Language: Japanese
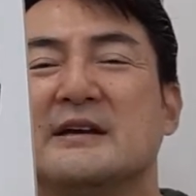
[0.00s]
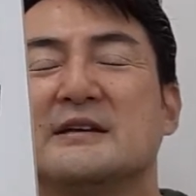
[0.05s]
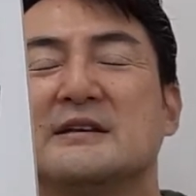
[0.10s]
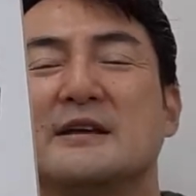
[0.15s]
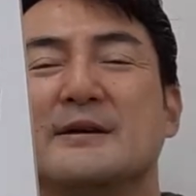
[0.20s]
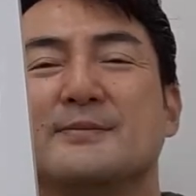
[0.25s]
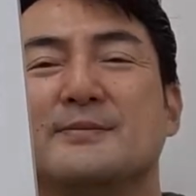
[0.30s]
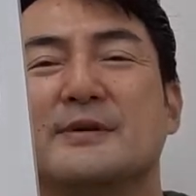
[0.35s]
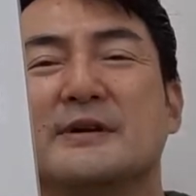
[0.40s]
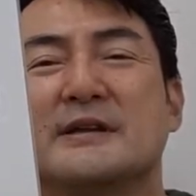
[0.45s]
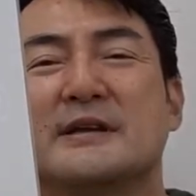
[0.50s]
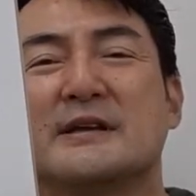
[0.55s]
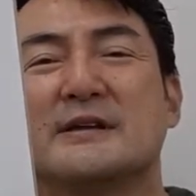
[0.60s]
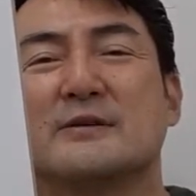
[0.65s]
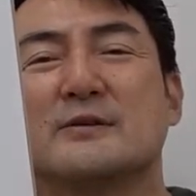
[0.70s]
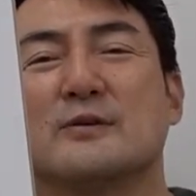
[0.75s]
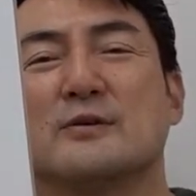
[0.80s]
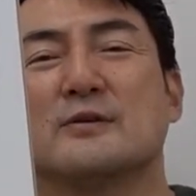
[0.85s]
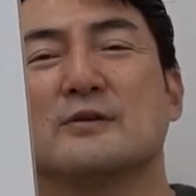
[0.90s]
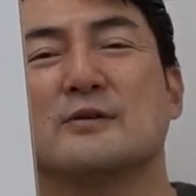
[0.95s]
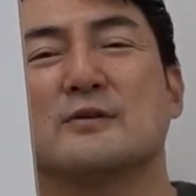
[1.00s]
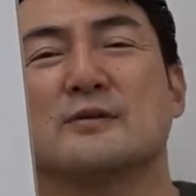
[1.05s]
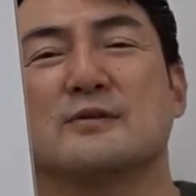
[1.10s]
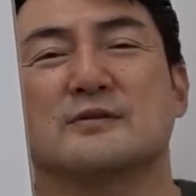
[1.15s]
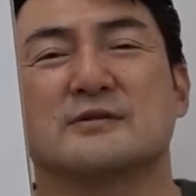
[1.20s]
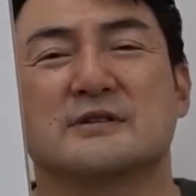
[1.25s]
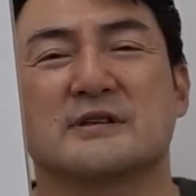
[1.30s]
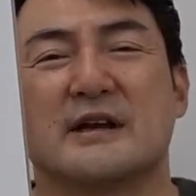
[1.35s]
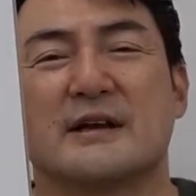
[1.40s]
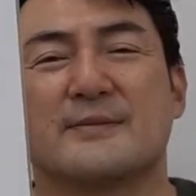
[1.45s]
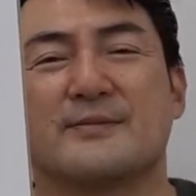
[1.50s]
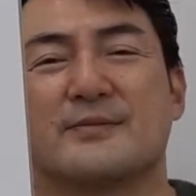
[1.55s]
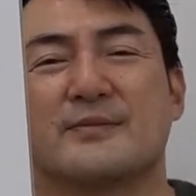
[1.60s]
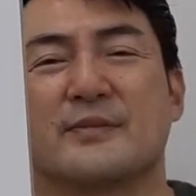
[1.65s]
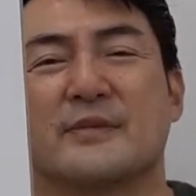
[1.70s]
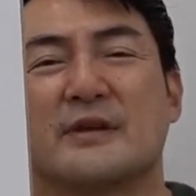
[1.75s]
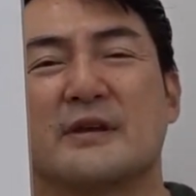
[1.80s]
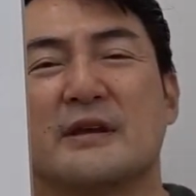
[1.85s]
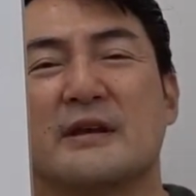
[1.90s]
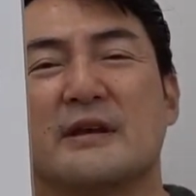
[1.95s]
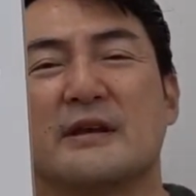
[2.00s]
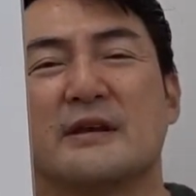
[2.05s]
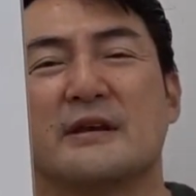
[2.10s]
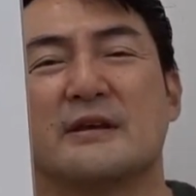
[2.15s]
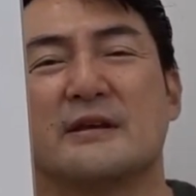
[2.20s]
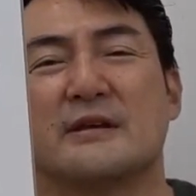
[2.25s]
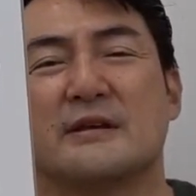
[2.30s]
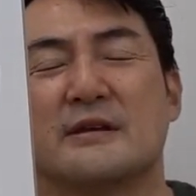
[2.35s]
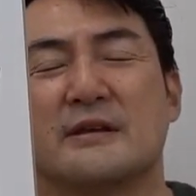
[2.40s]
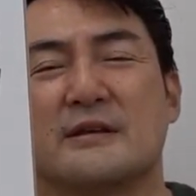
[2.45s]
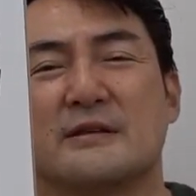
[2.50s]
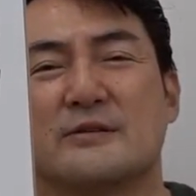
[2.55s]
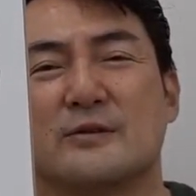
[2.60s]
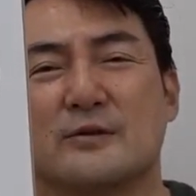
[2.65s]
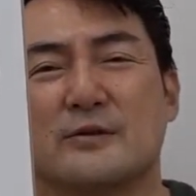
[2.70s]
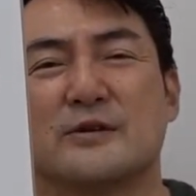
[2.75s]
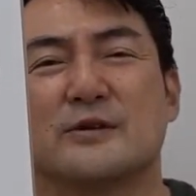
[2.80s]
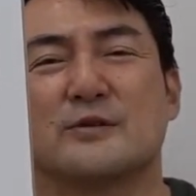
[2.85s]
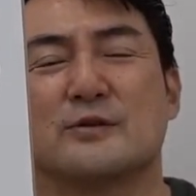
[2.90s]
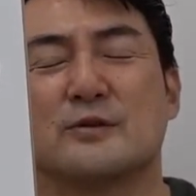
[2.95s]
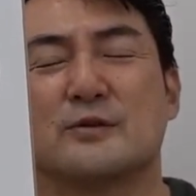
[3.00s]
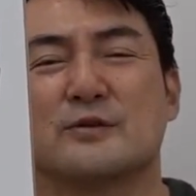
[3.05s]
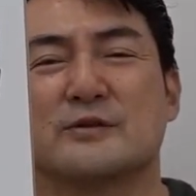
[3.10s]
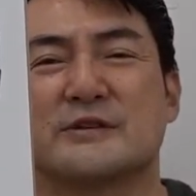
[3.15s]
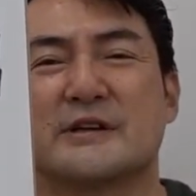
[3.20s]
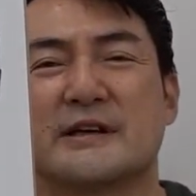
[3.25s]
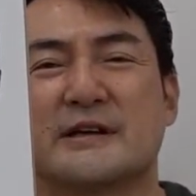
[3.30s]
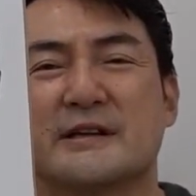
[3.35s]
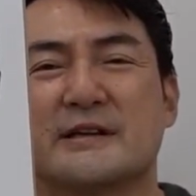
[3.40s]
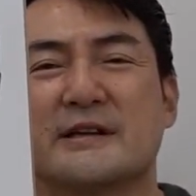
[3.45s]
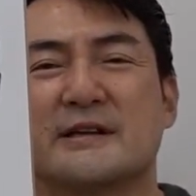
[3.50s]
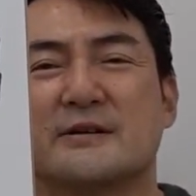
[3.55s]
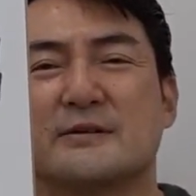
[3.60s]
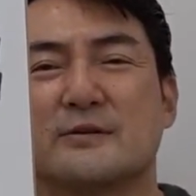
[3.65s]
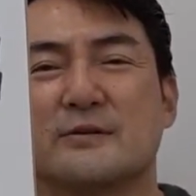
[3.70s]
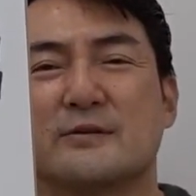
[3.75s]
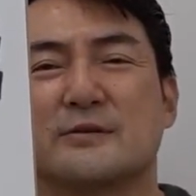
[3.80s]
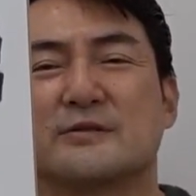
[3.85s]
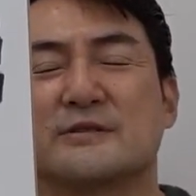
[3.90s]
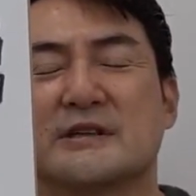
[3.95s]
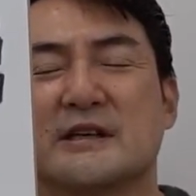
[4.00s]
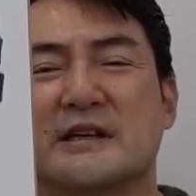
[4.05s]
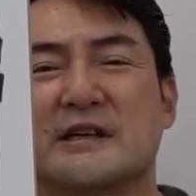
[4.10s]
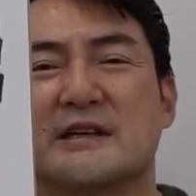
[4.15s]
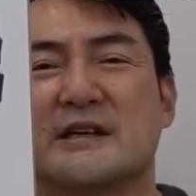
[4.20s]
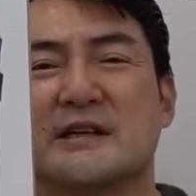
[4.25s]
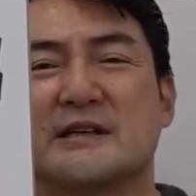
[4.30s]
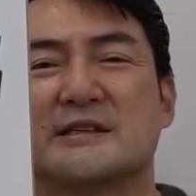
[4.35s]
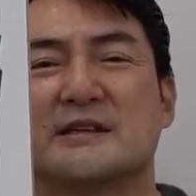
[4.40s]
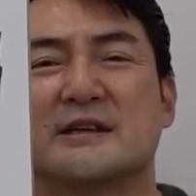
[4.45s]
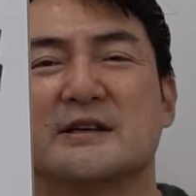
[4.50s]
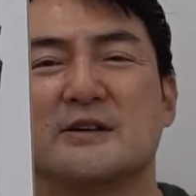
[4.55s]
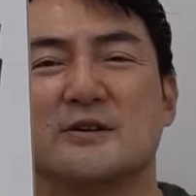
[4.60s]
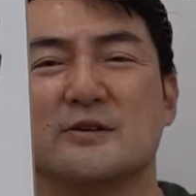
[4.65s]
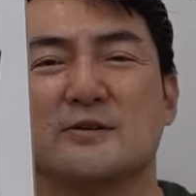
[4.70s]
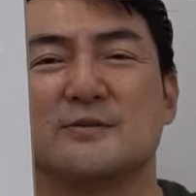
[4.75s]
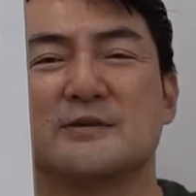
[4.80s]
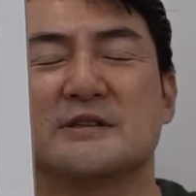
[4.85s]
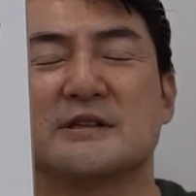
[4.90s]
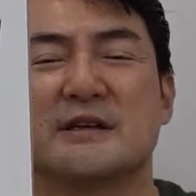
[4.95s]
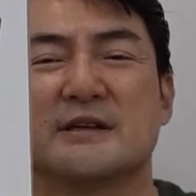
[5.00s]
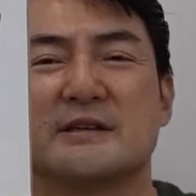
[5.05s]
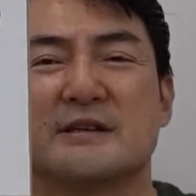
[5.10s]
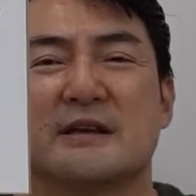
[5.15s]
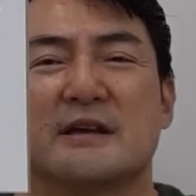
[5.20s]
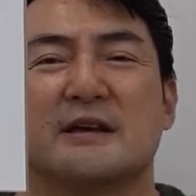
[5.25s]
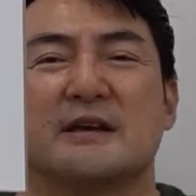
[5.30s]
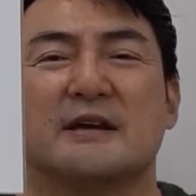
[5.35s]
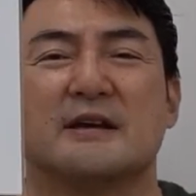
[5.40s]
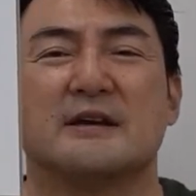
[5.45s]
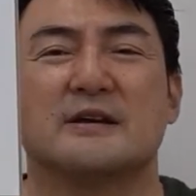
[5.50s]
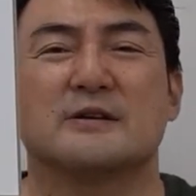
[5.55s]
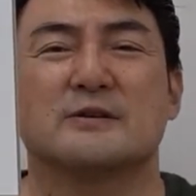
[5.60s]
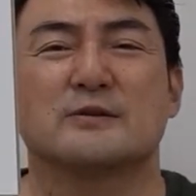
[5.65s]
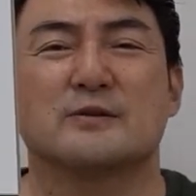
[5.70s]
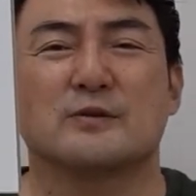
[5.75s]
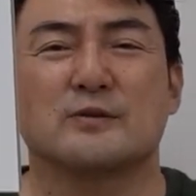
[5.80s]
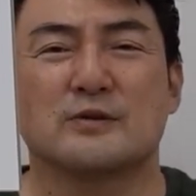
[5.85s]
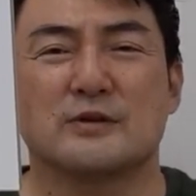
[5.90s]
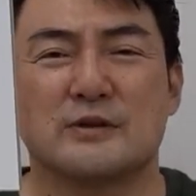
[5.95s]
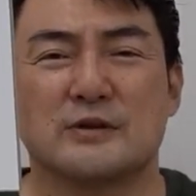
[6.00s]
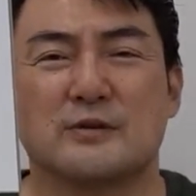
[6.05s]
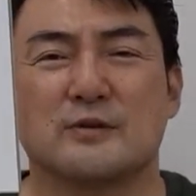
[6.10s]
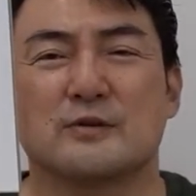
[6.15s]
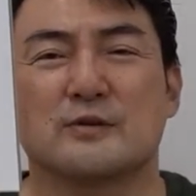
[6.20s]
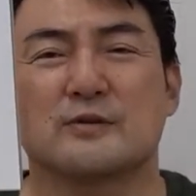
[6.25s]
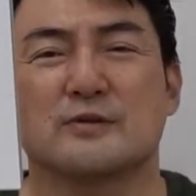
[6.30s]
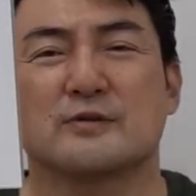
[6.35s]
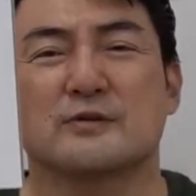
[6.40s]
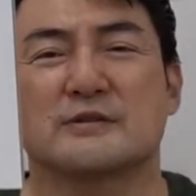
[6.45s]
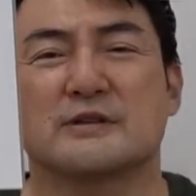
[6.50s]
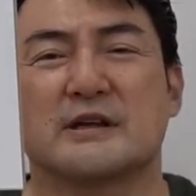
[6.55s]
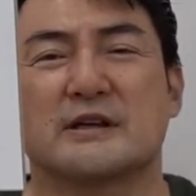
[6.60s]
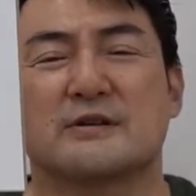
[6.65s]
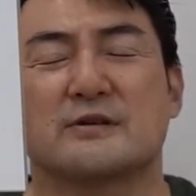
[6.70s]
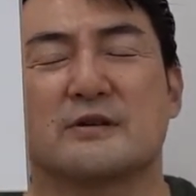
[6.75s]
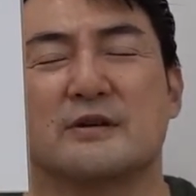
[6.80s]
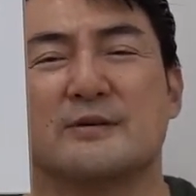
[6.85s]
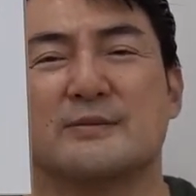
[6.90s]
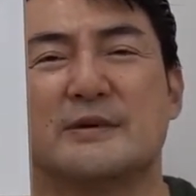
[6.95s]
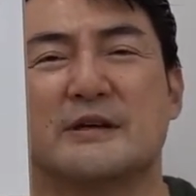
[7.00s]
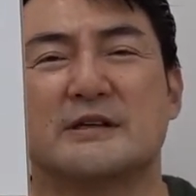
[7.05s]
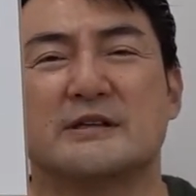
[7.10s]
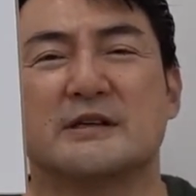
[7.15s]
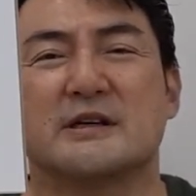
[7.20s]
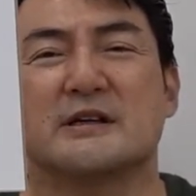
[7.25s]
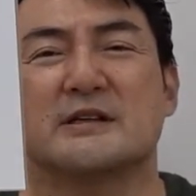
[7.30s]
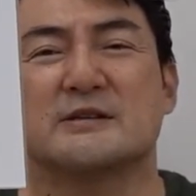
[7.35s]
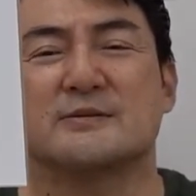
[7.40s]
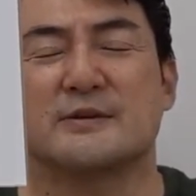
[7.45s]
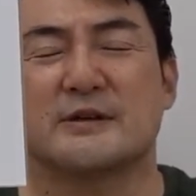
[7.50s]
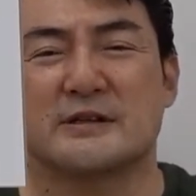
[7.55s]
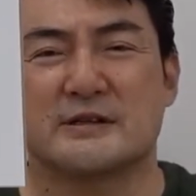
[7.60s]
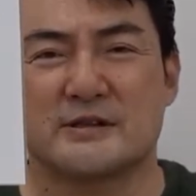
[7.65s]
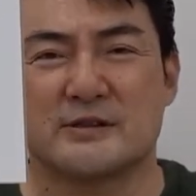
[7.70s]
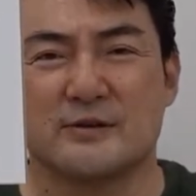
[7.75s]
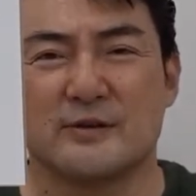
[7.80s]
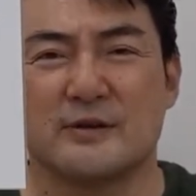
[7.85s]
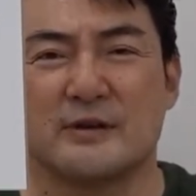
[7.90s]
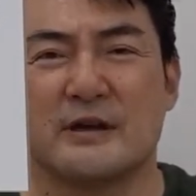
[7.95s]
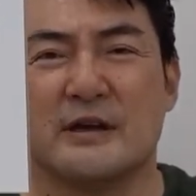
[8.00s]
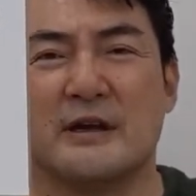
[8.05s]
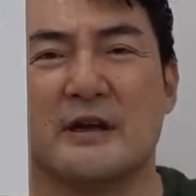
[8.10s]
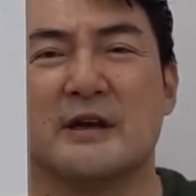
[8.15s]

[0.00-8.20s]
やっぱり五郎さん、えー、特に五郎さんかな五郎さん秀樹さんひろみさんで特に五郎さんのイメージが一番強い。